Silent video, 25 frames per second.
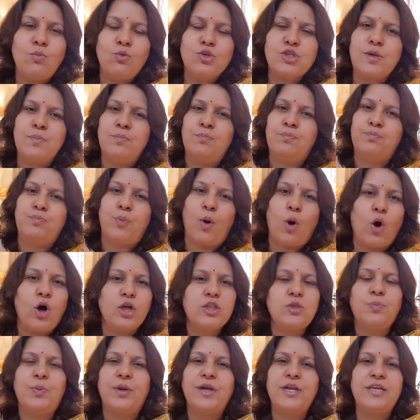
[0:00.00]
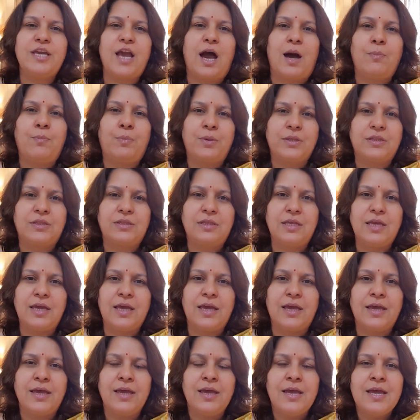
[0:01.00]
मुझे बहुत बड़ी आपत्ति
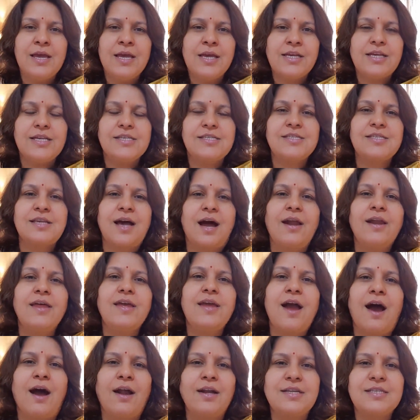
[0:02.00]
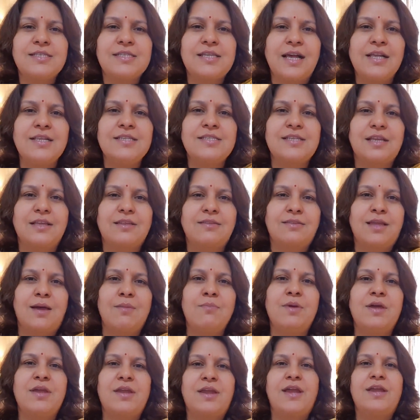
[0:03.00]
है कि साढ़े आठ साल सत्ता
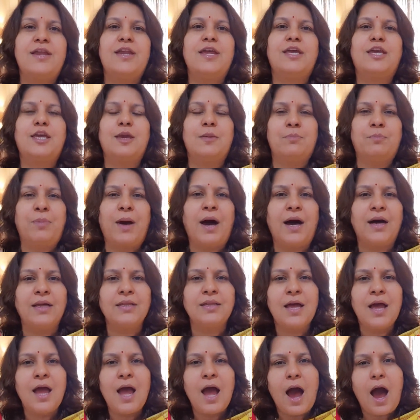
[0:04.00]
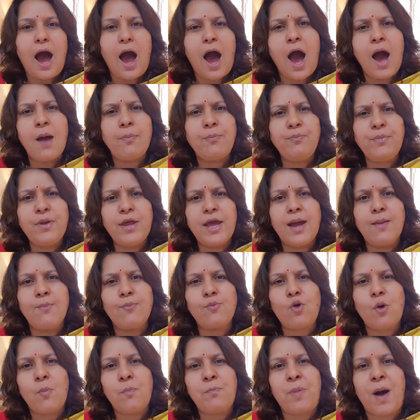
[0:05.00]
में रहने के बाद आपने
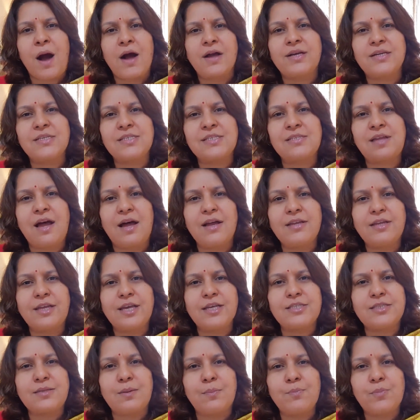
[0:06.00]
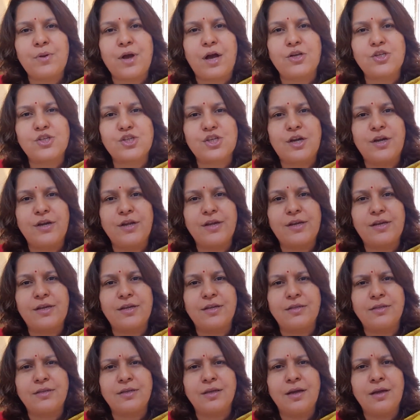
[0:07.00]
हमको पाकिस्तान के समकक्ष खड़े कर
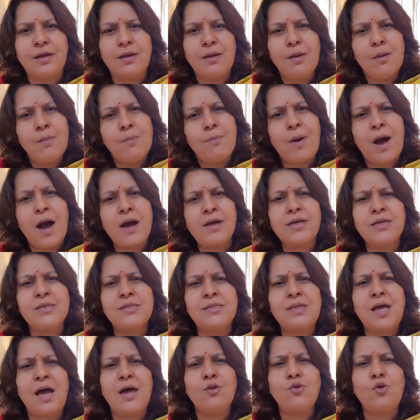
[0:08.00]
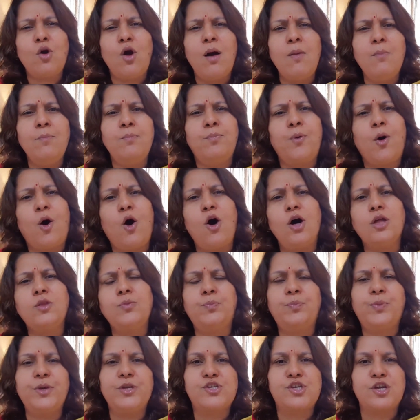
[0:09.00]
दिया पाकिस्तान को हम
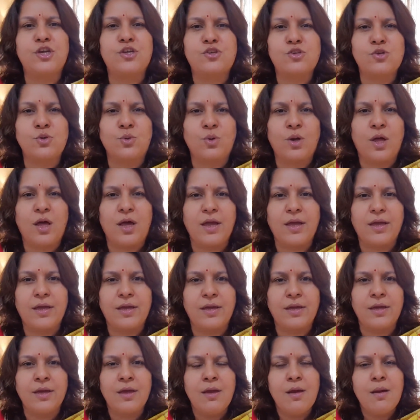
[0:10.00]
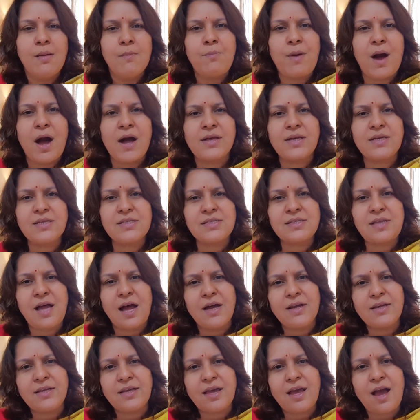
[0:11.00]
बहुत पीछे छोड़ आए हैं
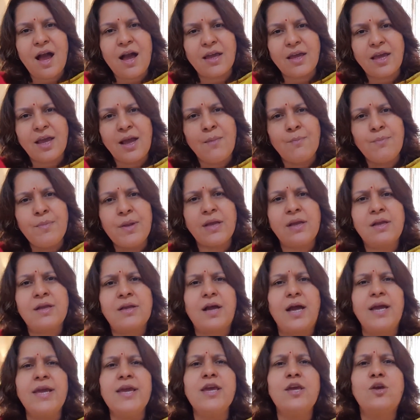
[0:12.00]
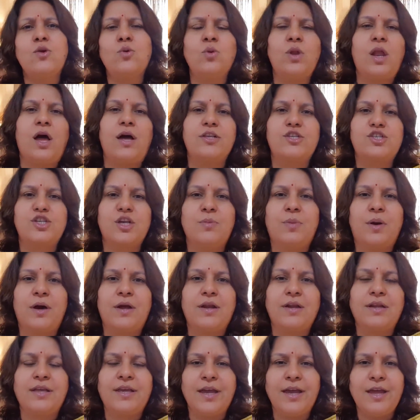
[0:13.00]
पाकिस्तान के आगे हमने कई कुलाचे
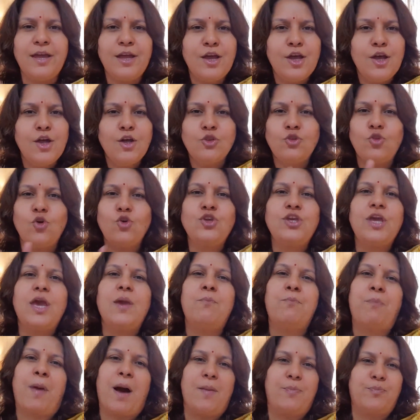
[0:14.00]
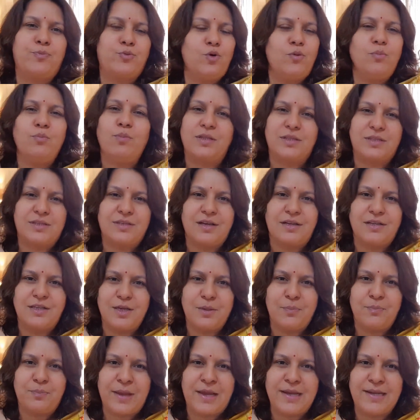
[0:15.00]
भर लिए तो ये पाप तो मत
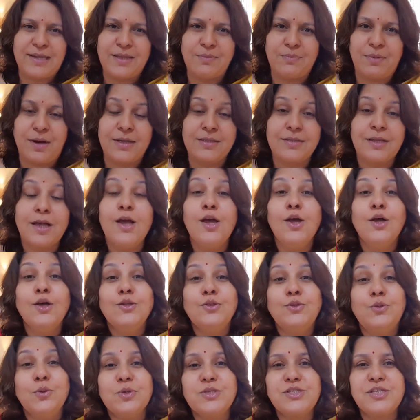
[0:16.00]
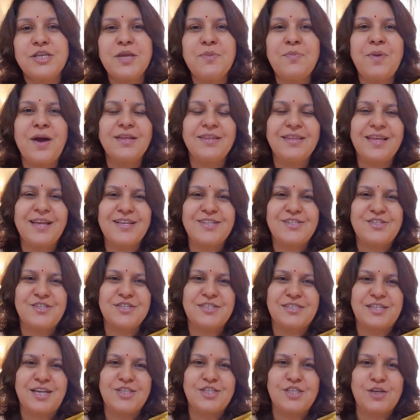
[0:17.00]
करिए पहली बात दूसरी बात एक
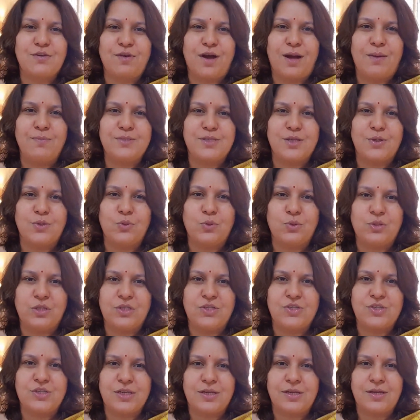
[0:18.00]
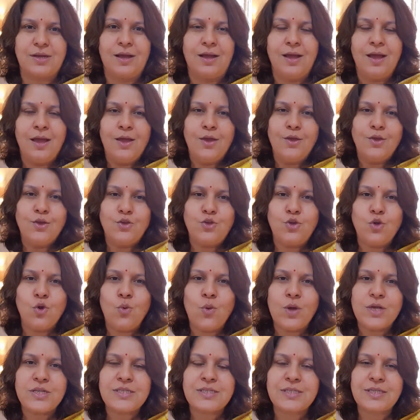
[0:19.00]
चीज का जवाब जरूर दीजिएगा
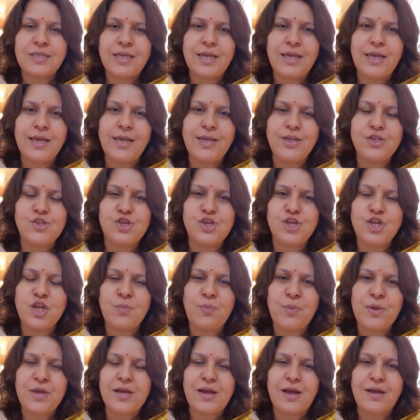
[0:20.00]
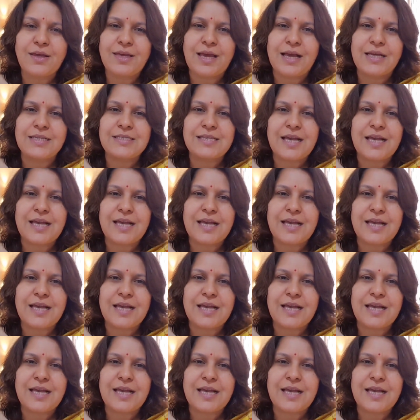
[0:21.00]
यूएस की जीडीपी का क्या